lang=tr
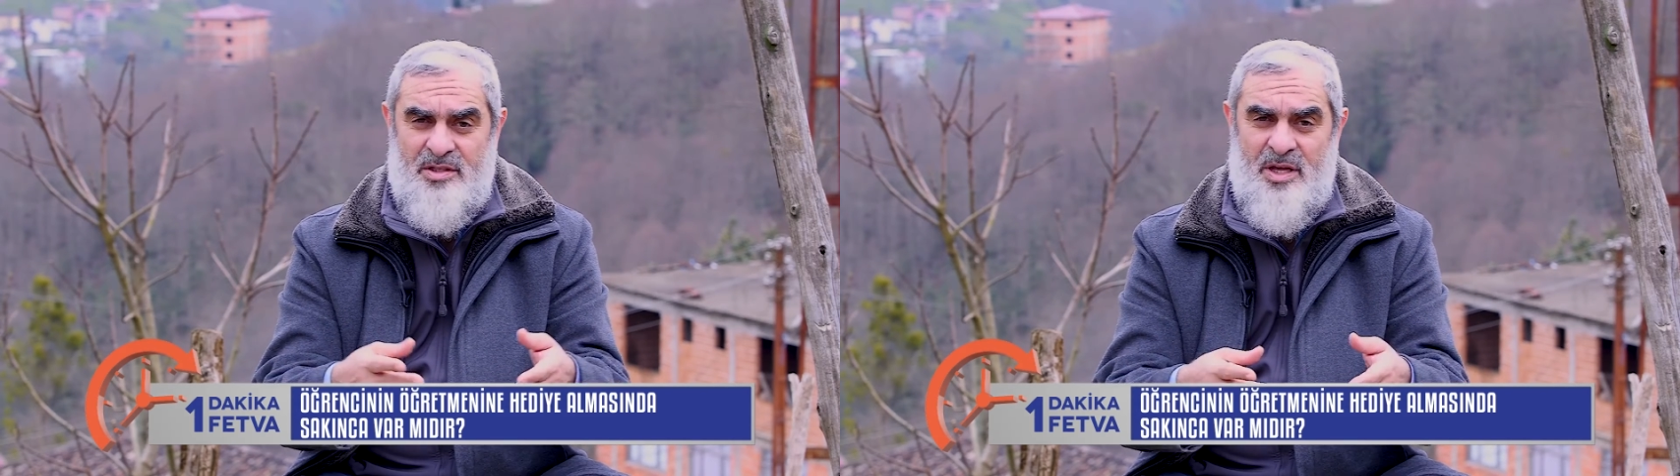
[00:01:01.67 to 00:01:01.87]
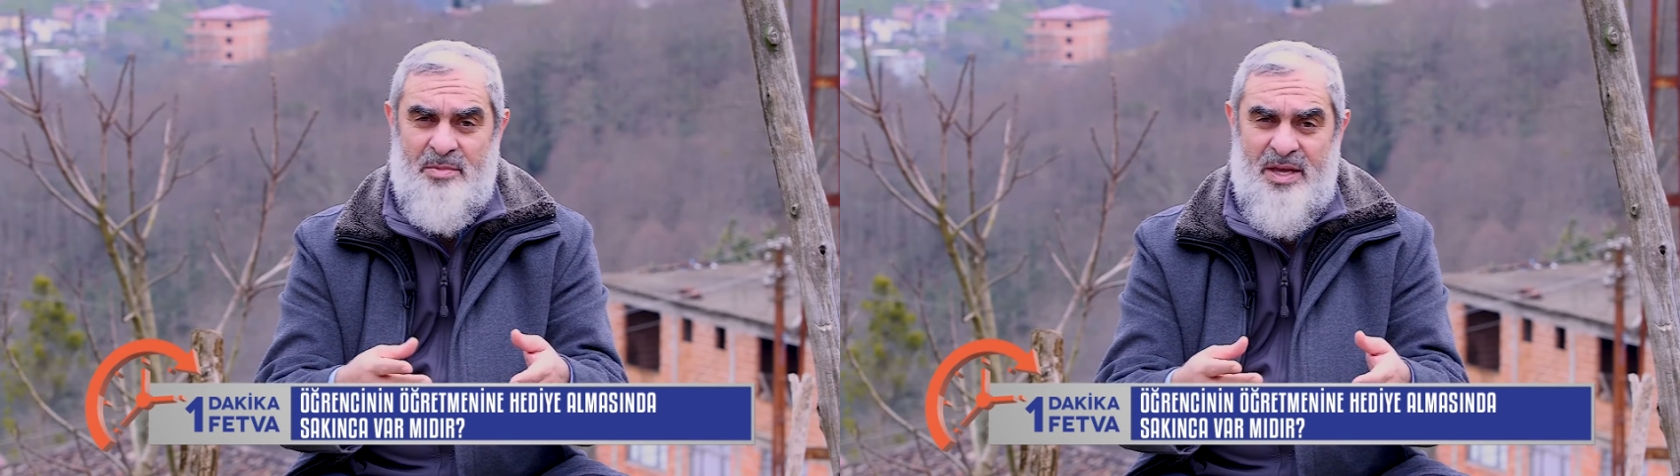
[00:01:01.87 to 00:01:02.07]

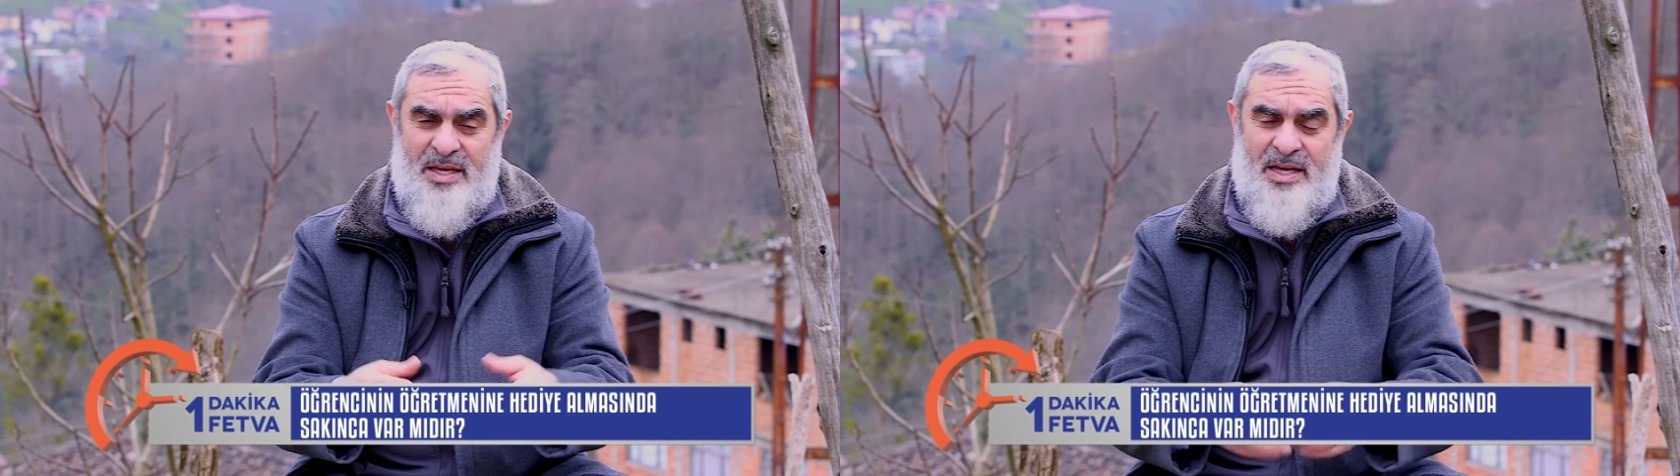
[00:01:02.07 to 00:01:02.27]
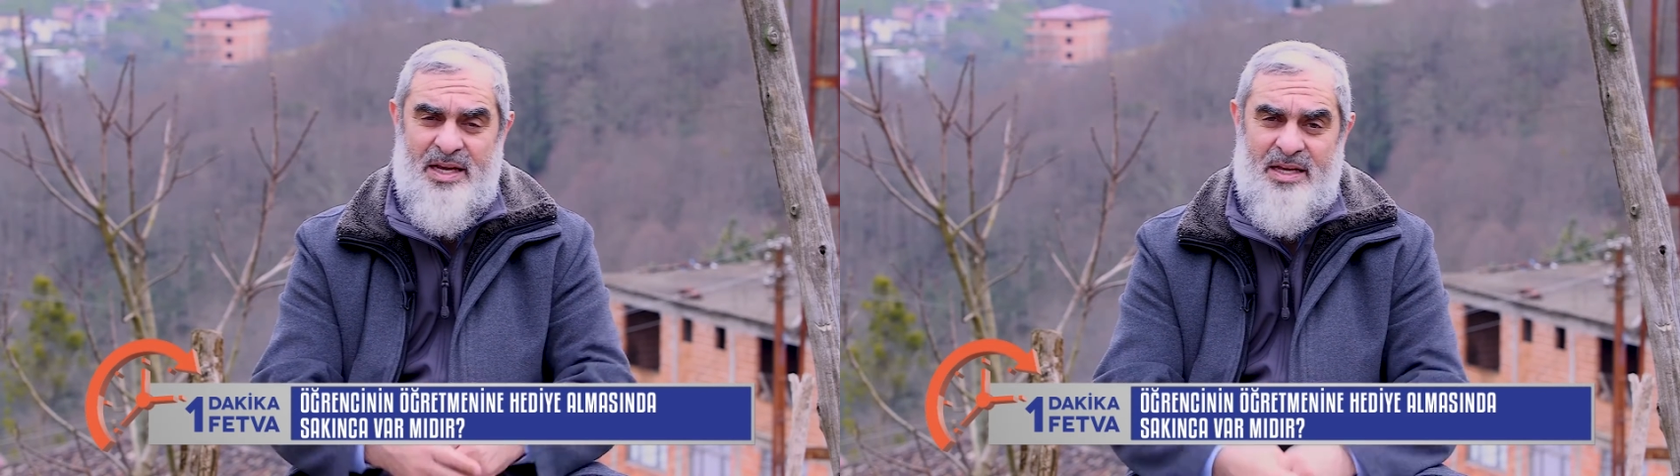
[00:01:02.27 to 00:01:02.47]

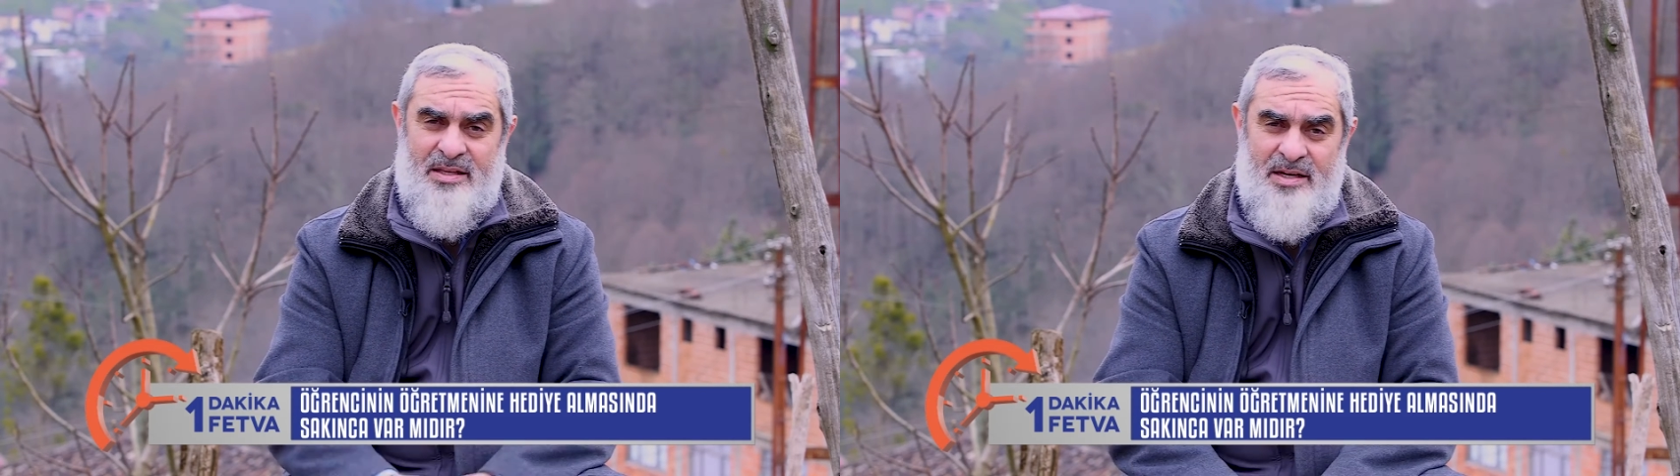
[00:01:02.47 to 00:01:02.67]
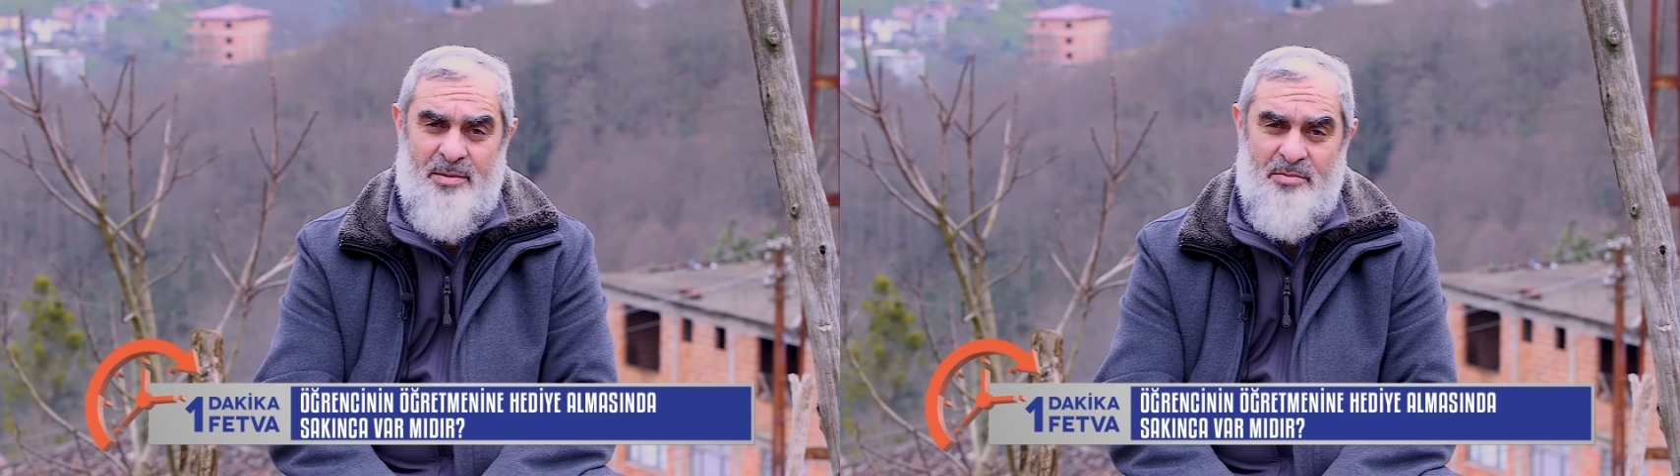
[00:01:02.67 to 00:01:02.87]
demeyi
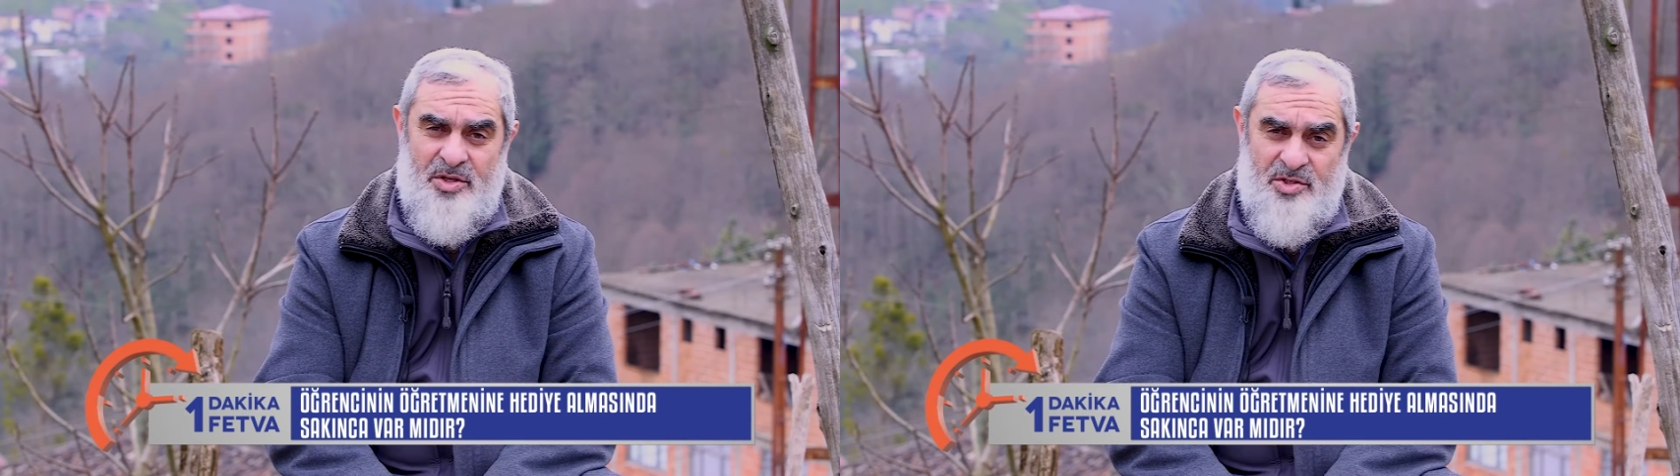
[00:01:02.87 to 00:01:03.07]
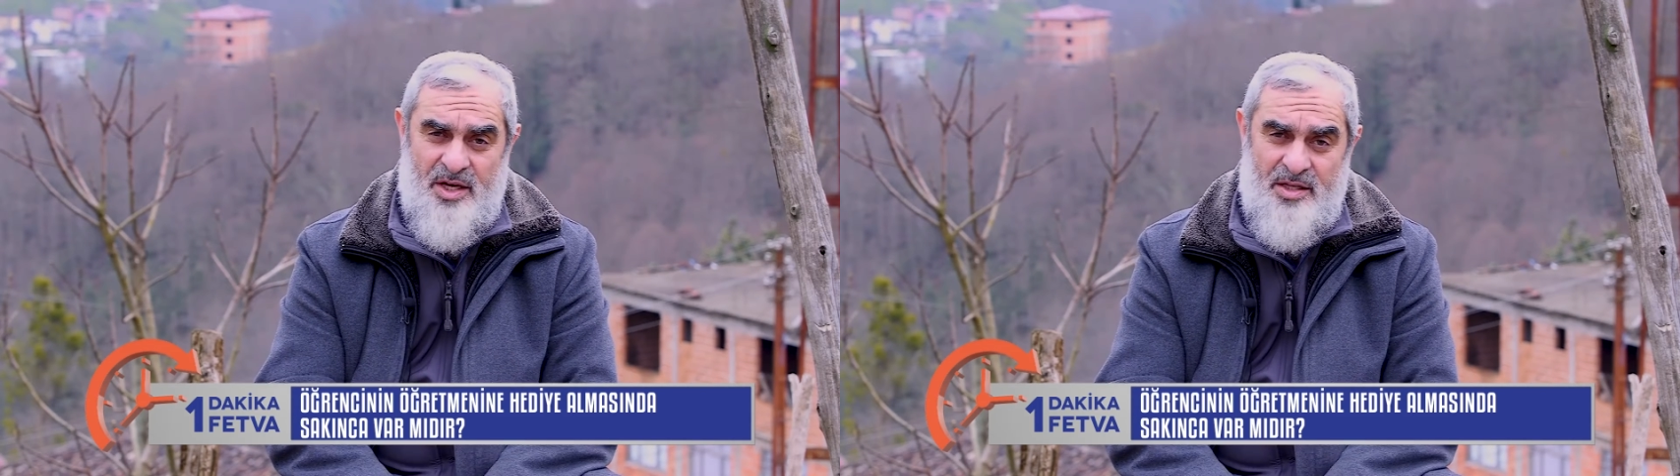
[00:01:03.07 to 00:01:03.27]
gerektiren
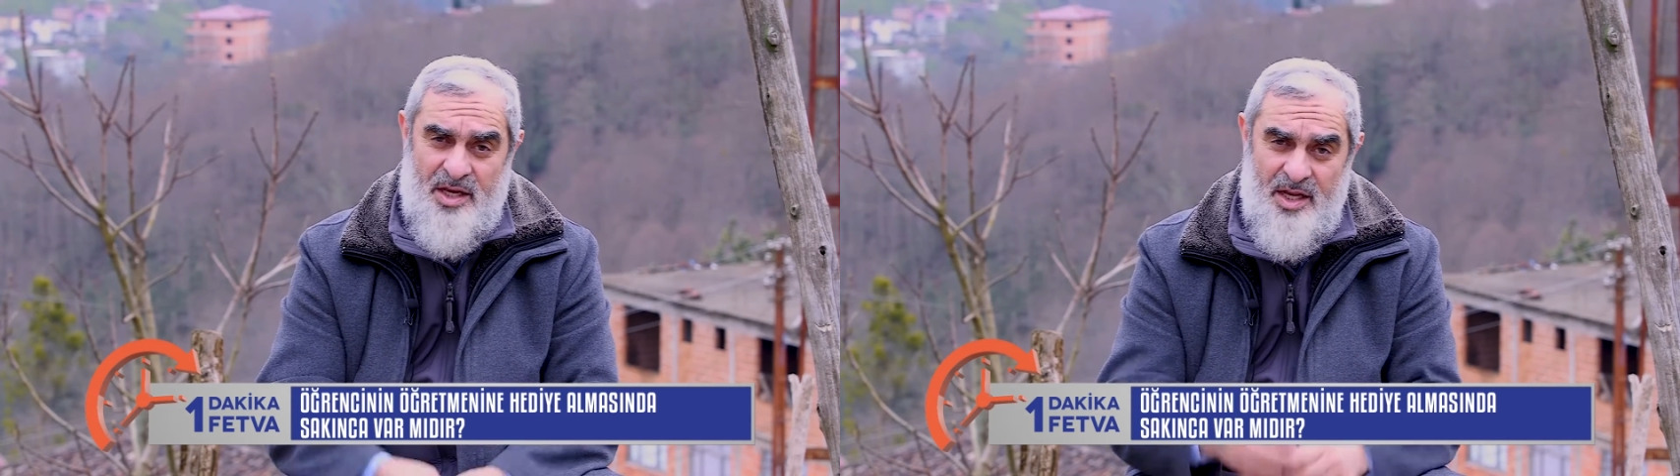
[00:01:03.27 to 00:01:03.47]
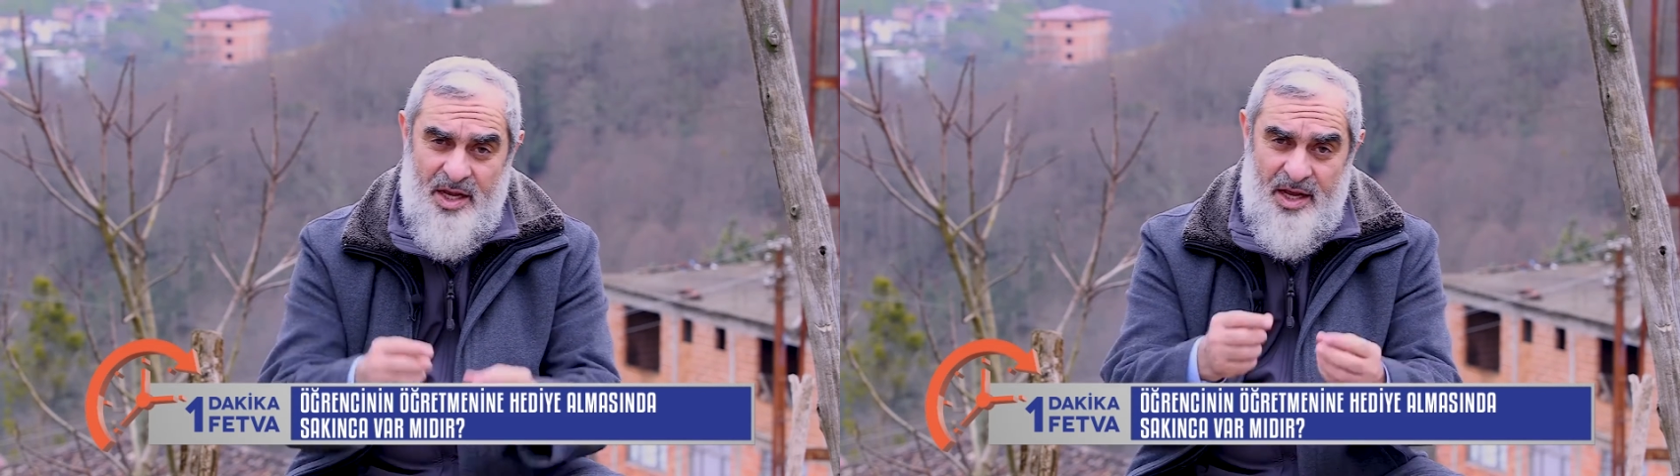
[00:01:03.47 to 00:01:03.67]
bir şey
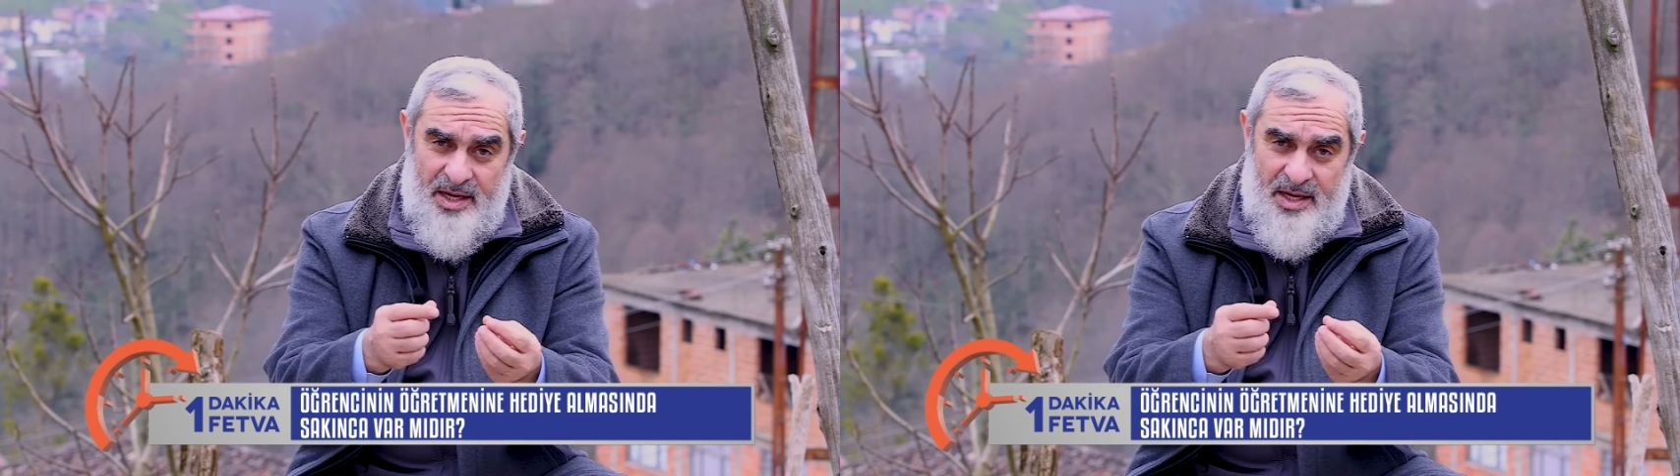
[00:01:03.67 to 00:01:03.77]
değil